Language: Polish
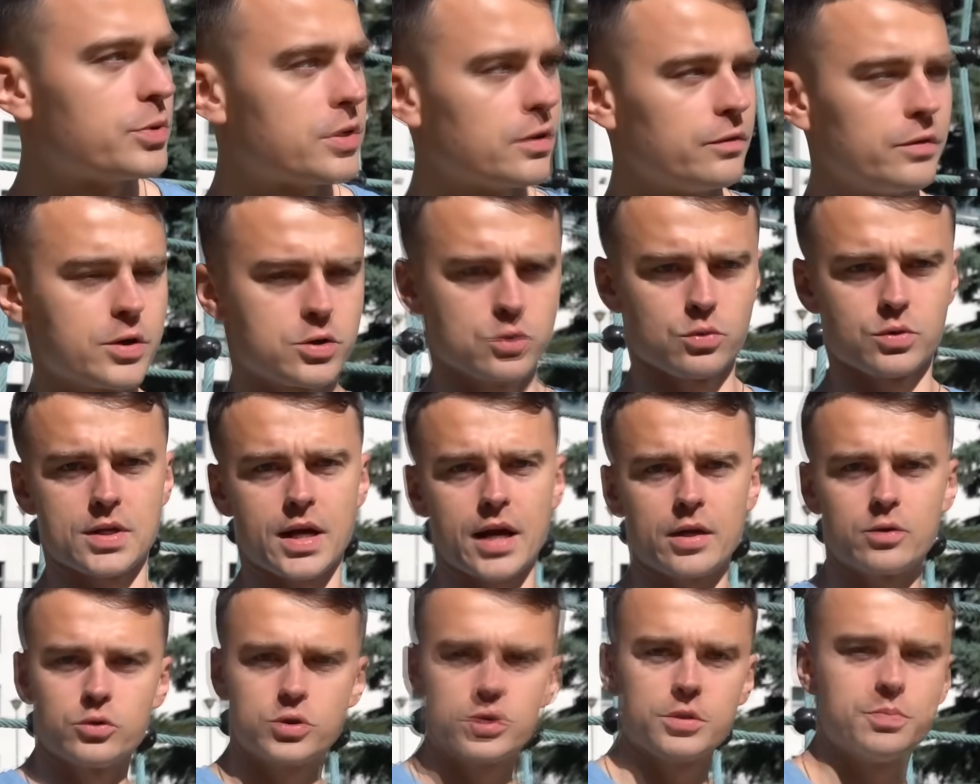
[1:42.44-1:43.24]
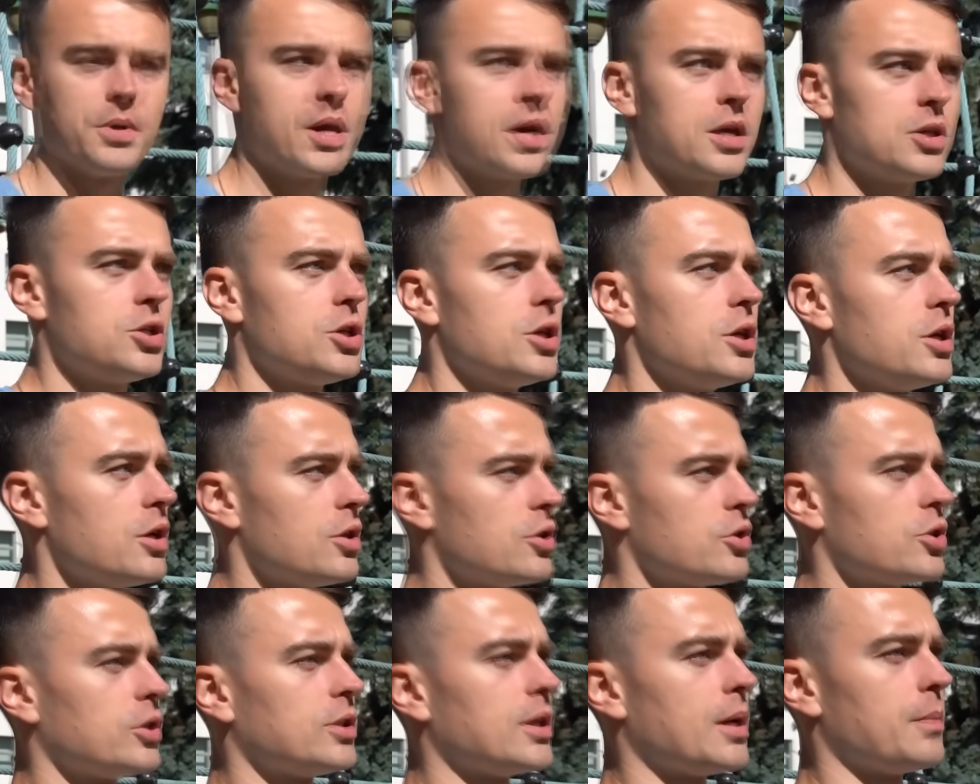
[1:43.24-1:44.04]
przy wyrzucaniu śmieci,
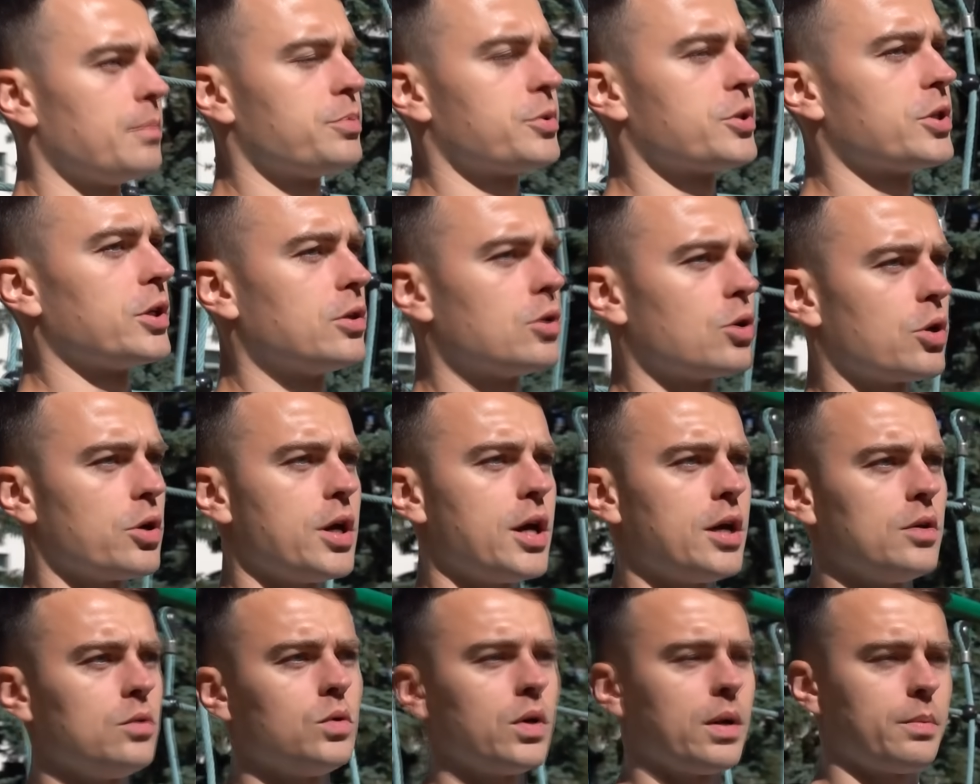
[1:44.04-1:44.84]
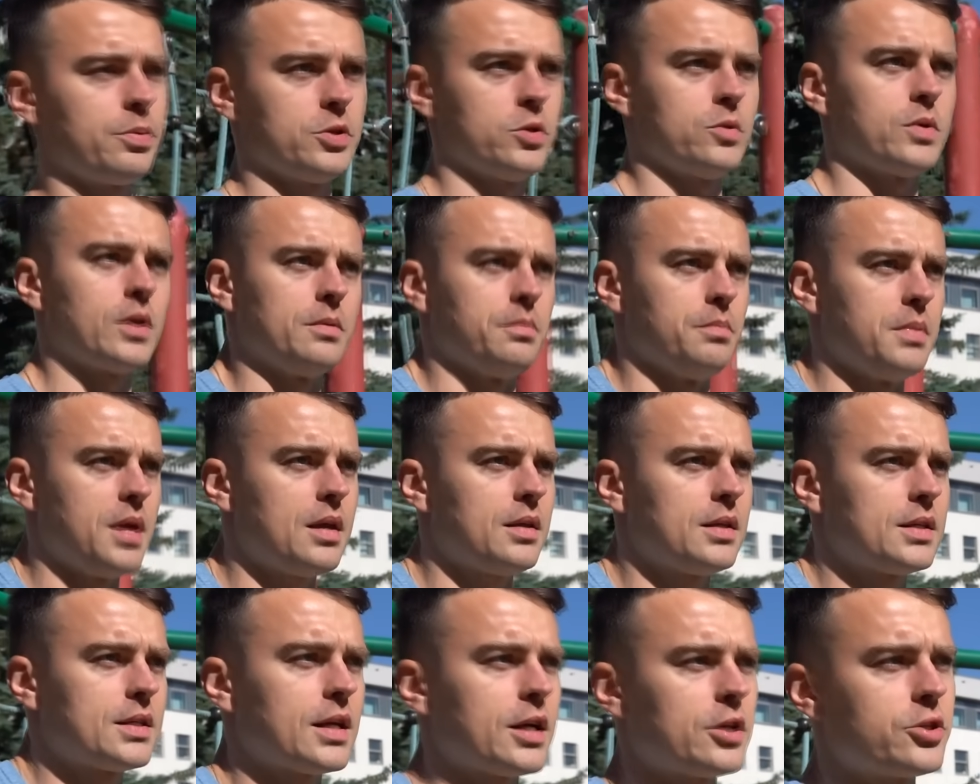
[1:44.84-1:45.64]
czy tam przy krojeniu na przykład
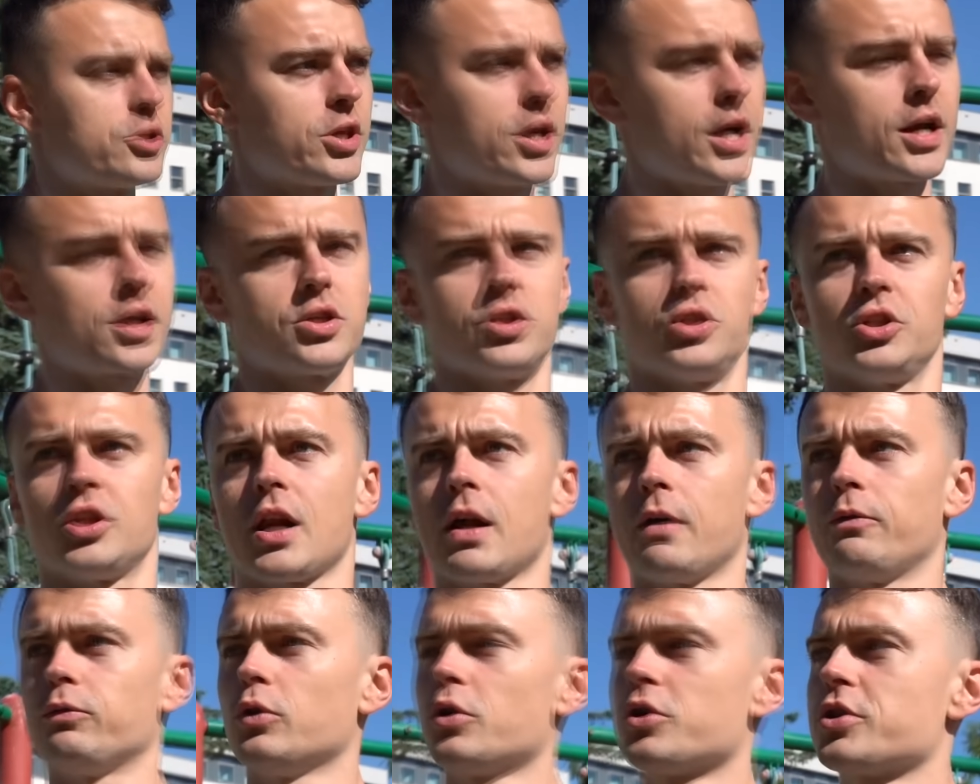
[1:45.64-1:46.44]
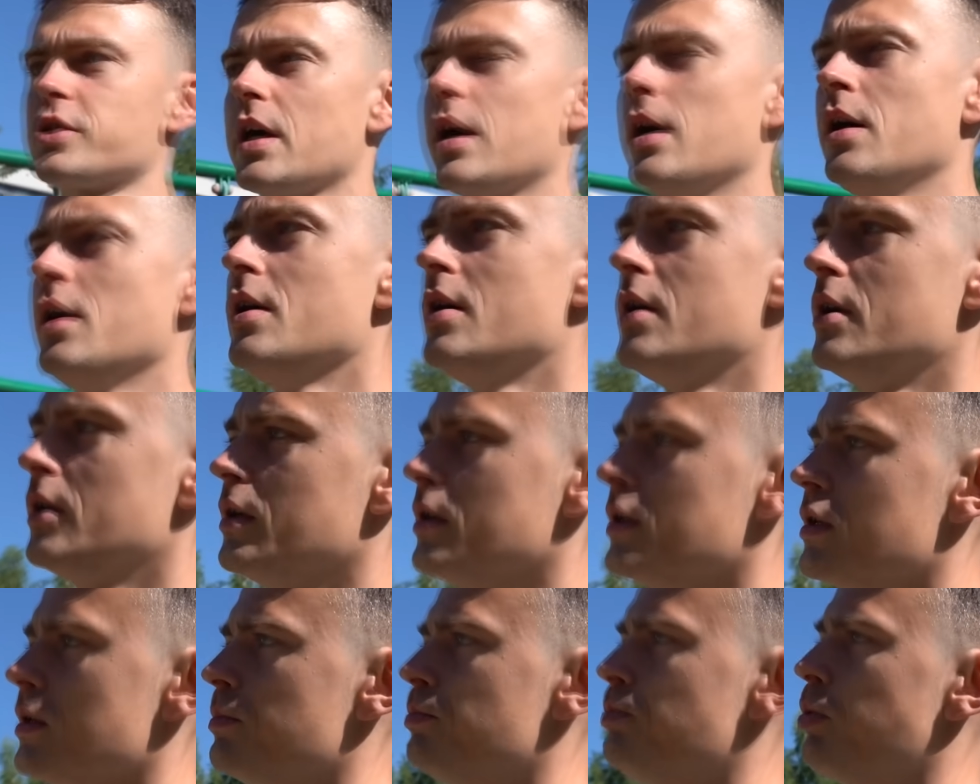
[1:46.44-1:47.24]
mięsa, czy jakieś drewno trzeba
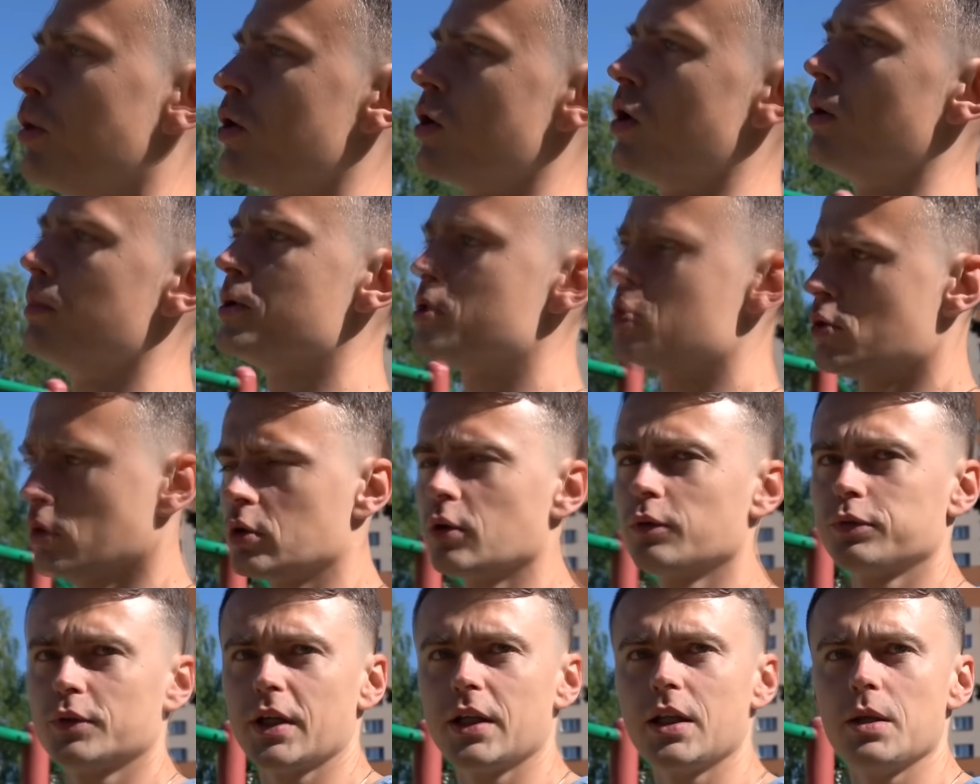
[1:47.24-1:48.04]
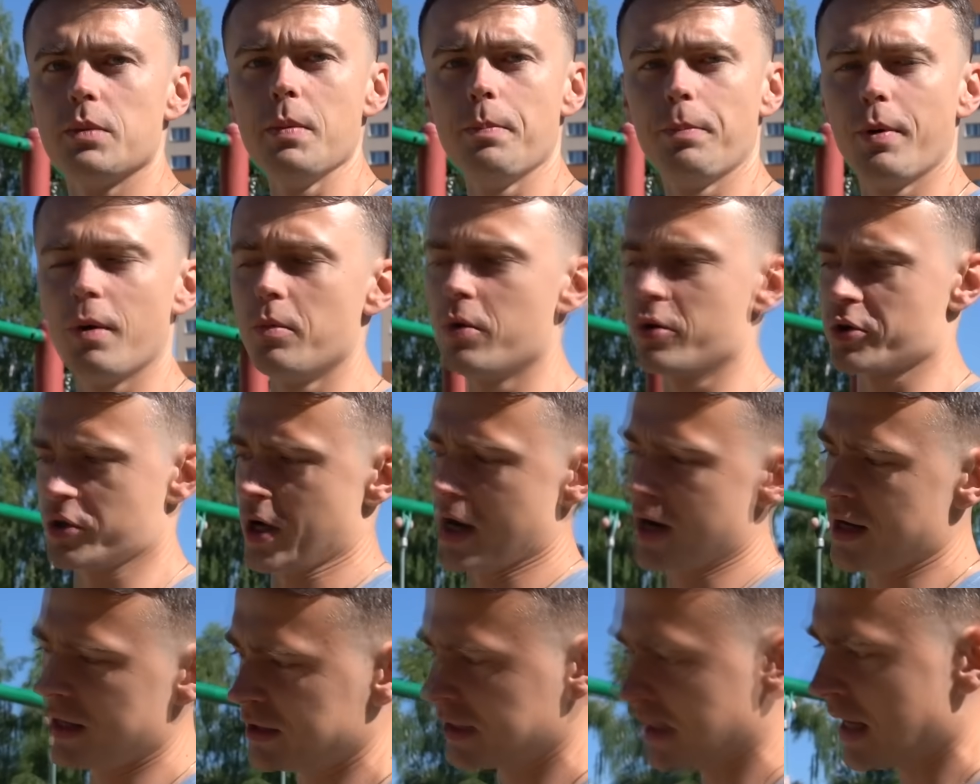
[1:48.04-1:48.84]
y, porobić, no to wtedy mi
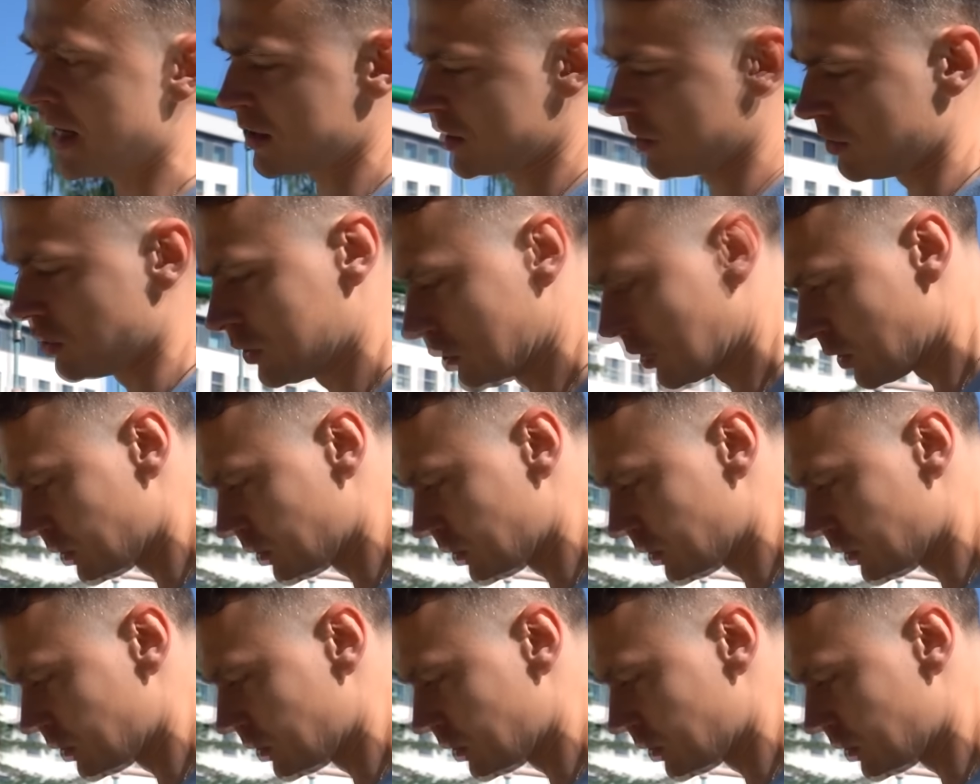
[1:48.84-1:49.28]
pomoże, ale tak, no